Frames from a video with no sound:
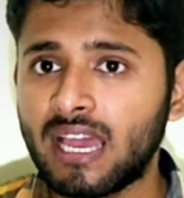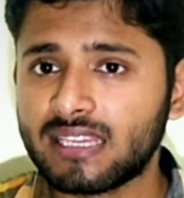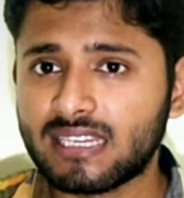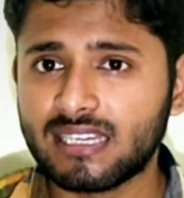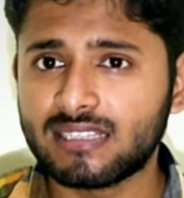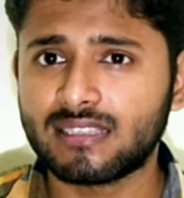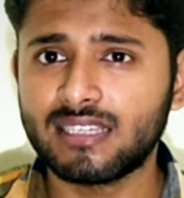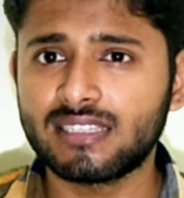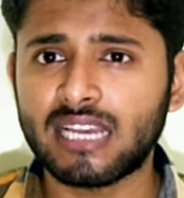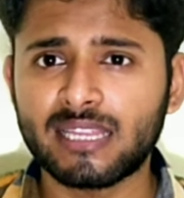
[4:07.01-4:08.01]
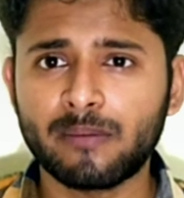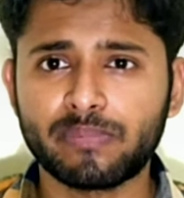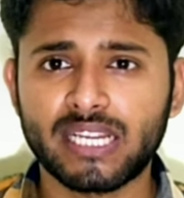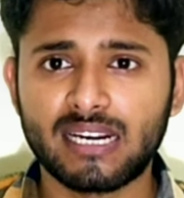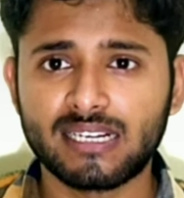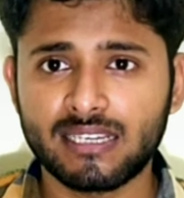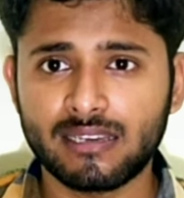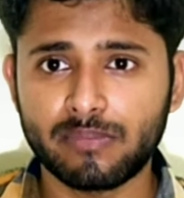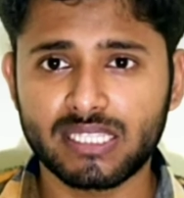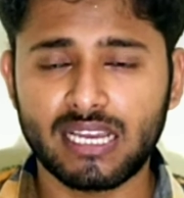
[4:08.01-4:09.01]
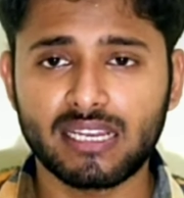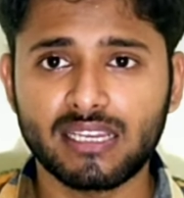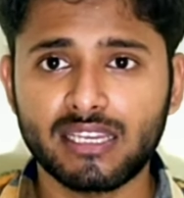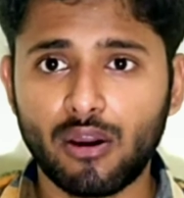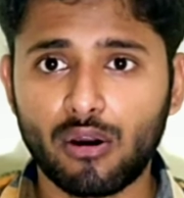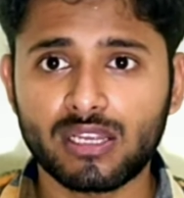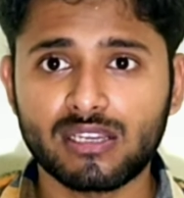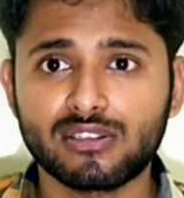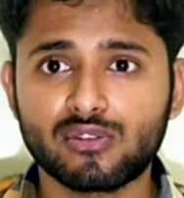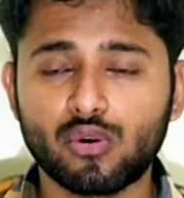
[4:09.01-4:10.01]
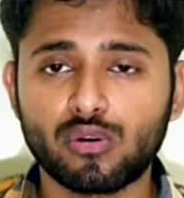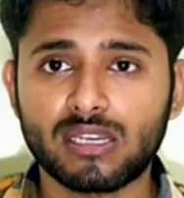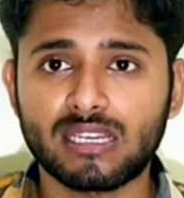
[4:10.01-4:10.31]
कि किसकी ज़्यादा प्रियॉरिटी है बचाने की और किसको